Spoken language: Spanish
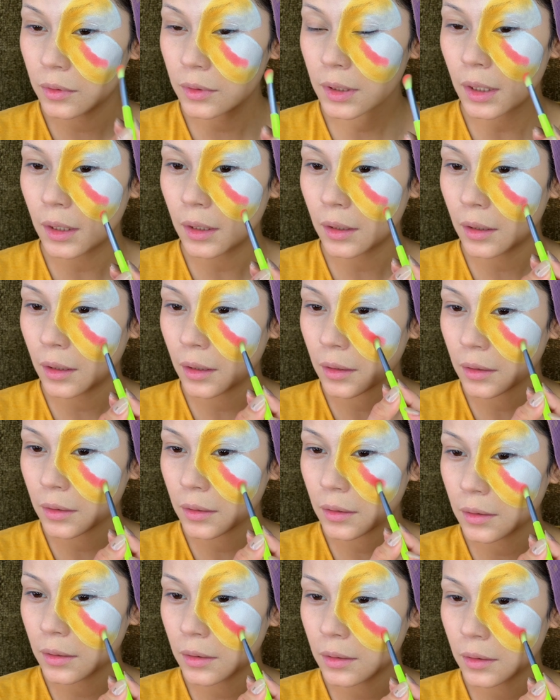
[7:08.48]
o sea,
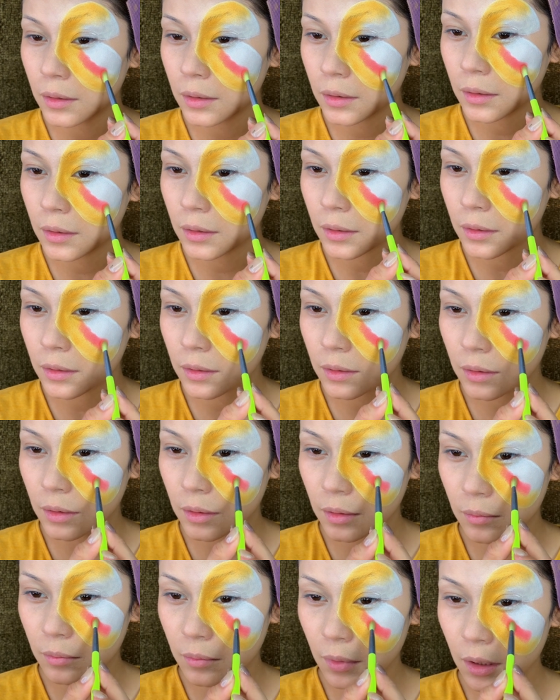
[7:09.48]

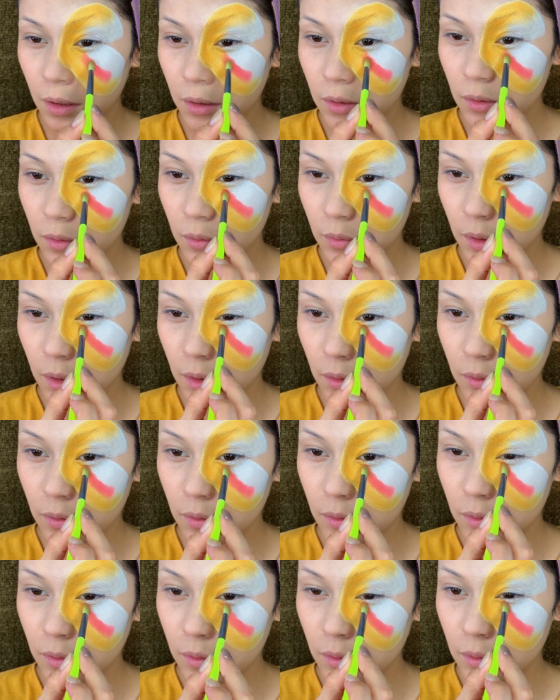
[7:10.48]
más o
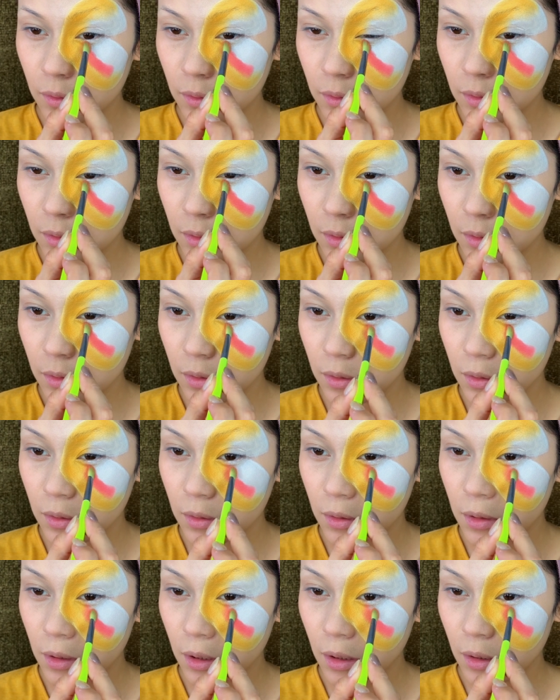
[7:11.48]
menos
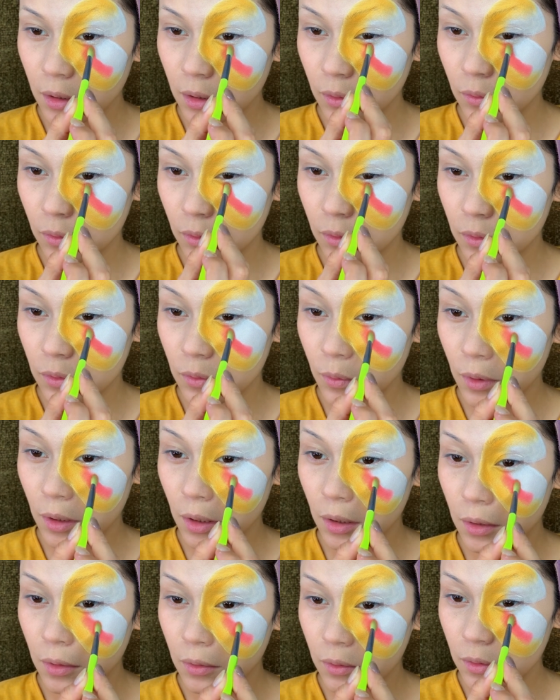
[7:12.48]
tienen unos
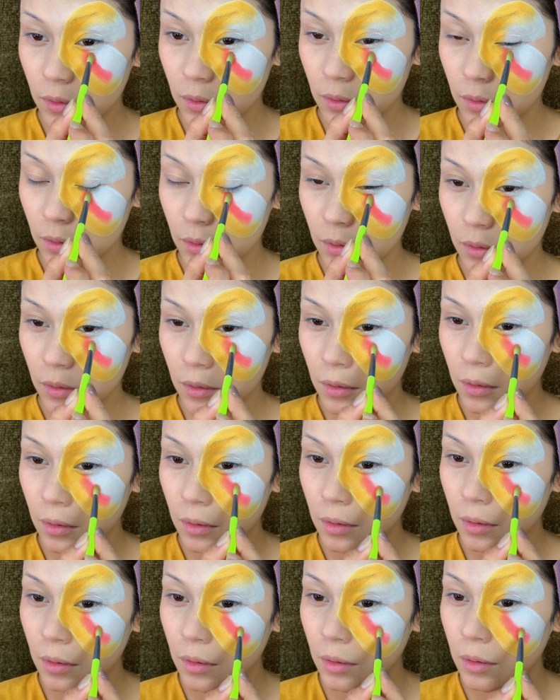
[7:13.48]
brillos
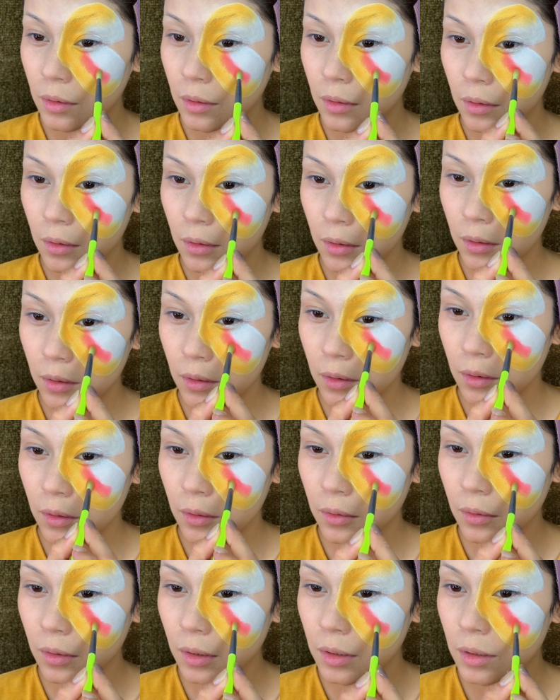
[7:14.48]

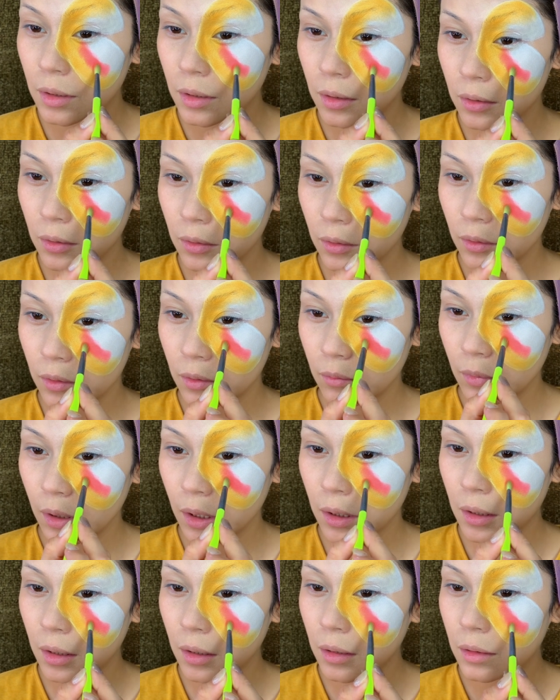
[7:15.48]
no es del todo
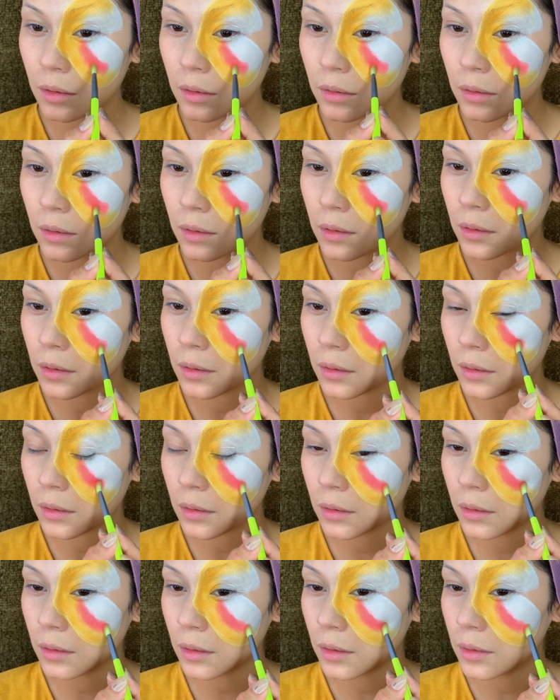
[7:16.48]
mate,
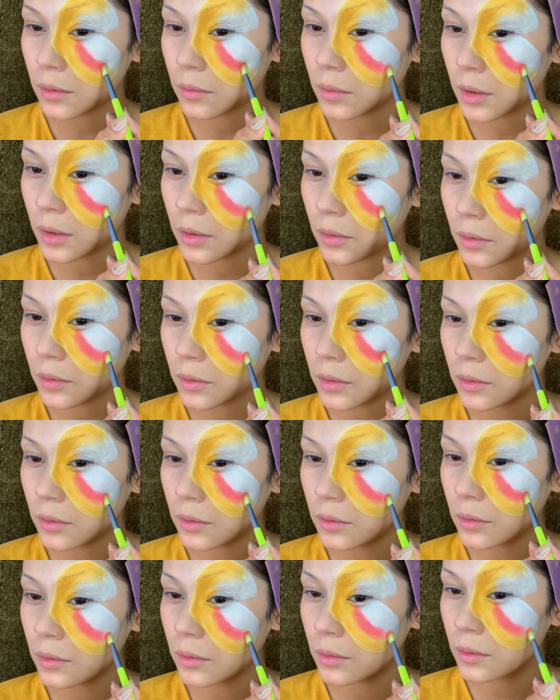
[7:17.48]
es
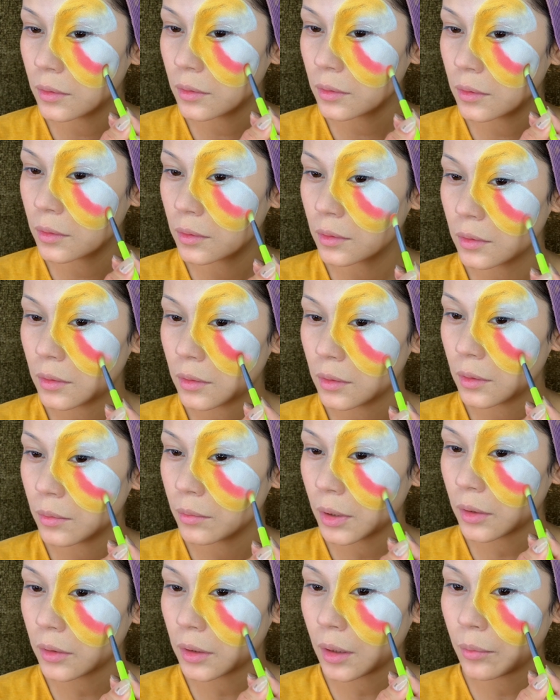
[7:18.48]
brilloso,
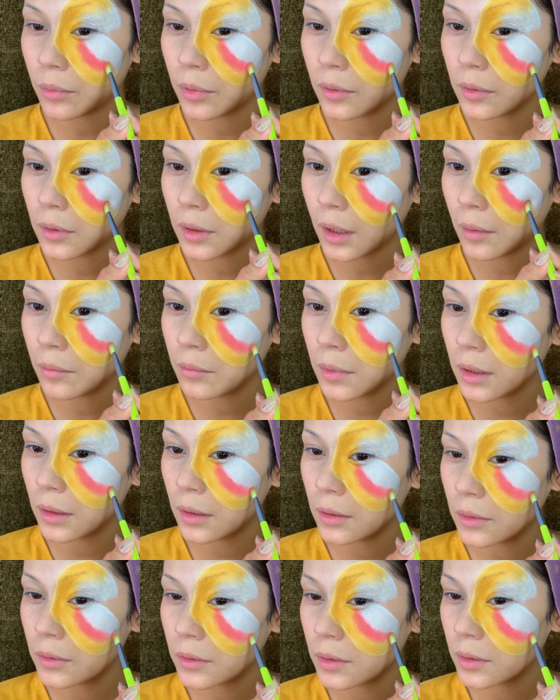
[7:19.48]
pero tampoco tan
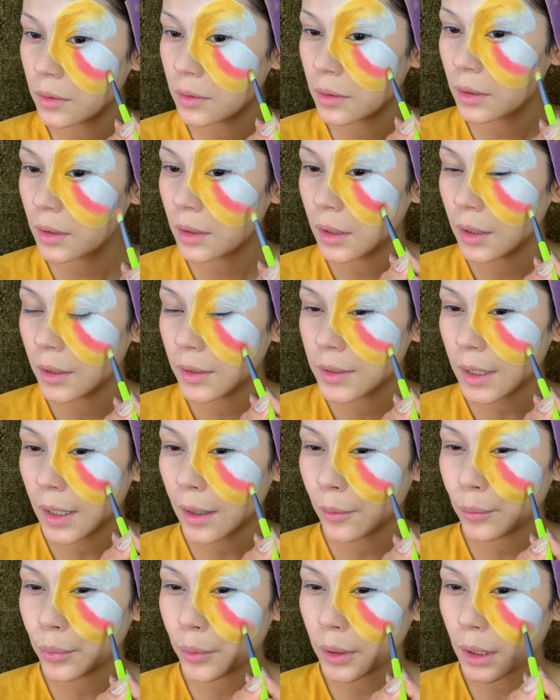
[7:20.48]
brilloso. O
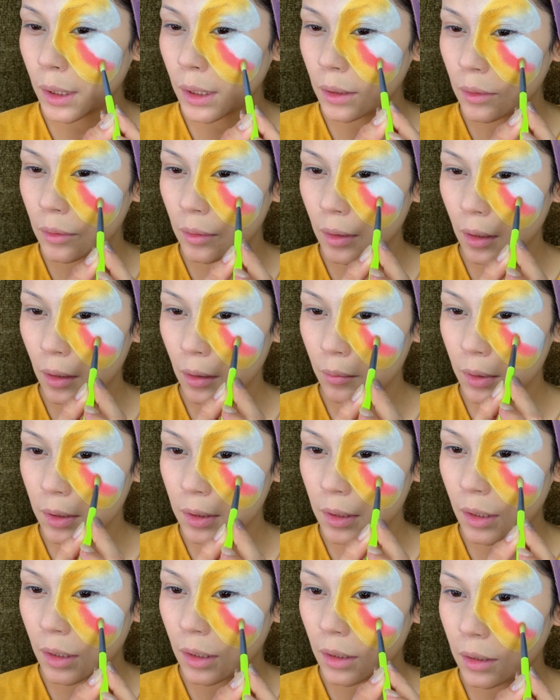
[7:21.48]
sea, un poquito nada
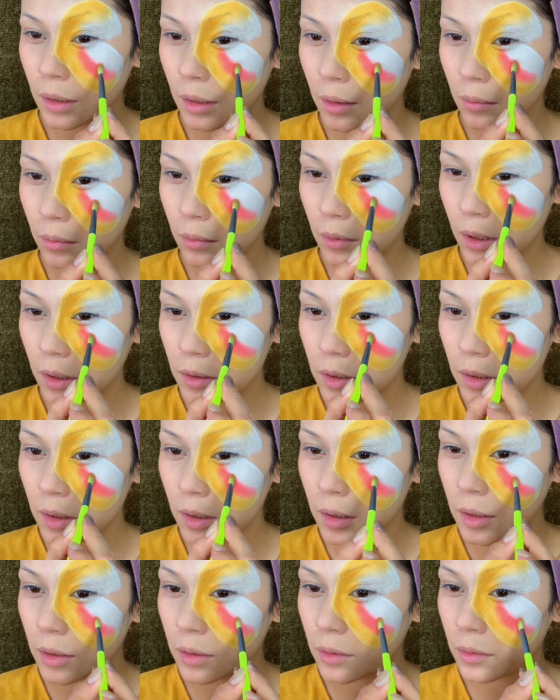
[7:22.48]
más tienen de, destellitos
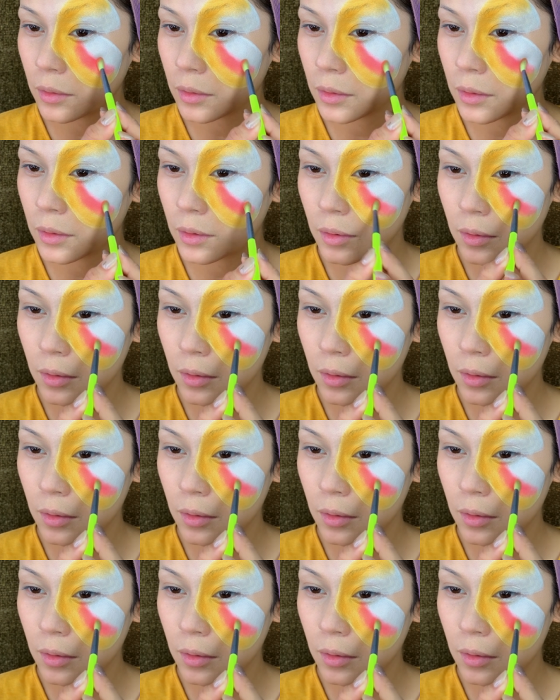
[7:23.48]
estellitos.